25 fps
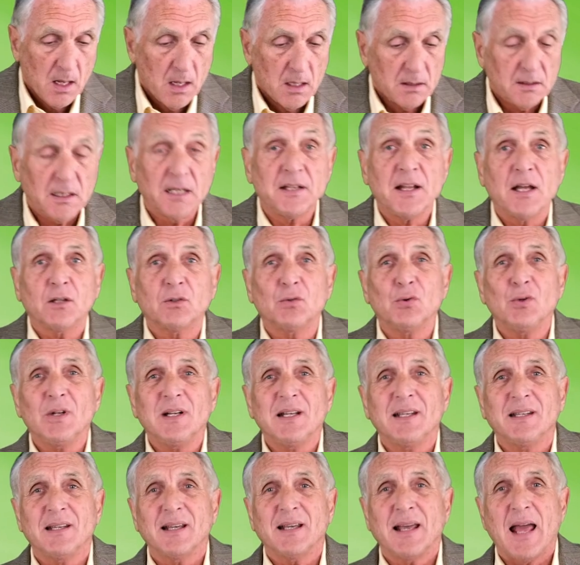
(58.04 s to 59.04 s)
Der
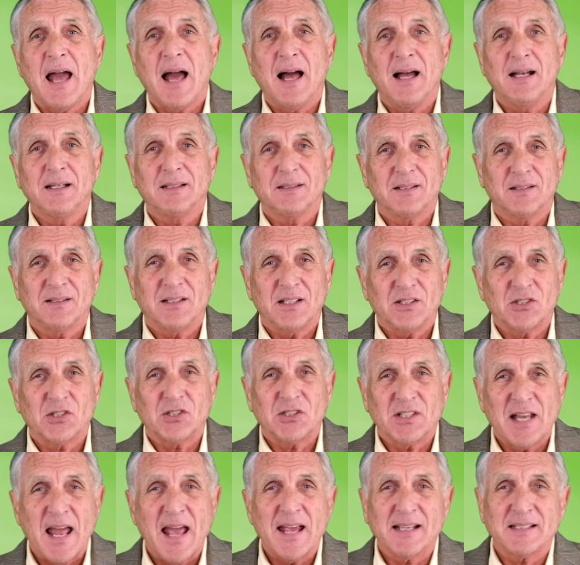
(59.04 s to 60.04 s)
natürliche Gehalt des
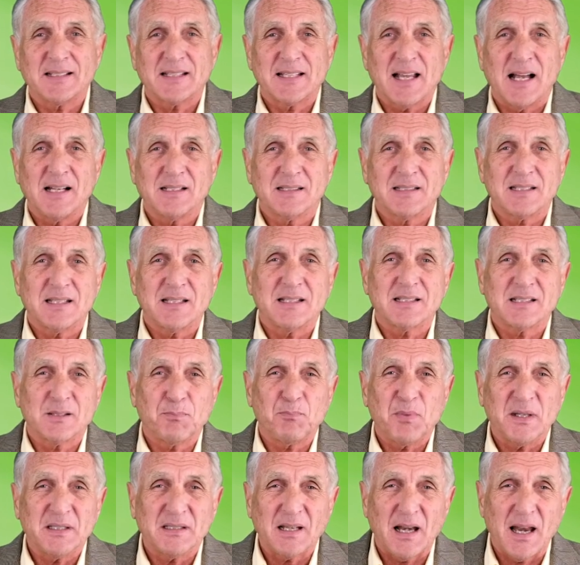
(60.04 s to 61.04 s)
Steinsalzes
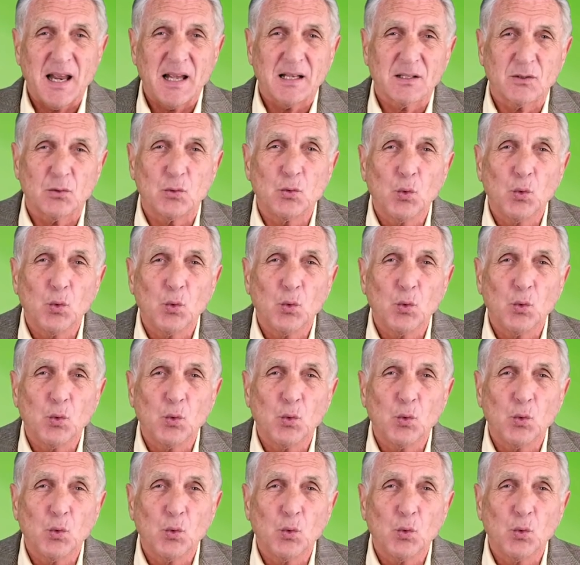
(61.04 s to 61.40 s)
beträgt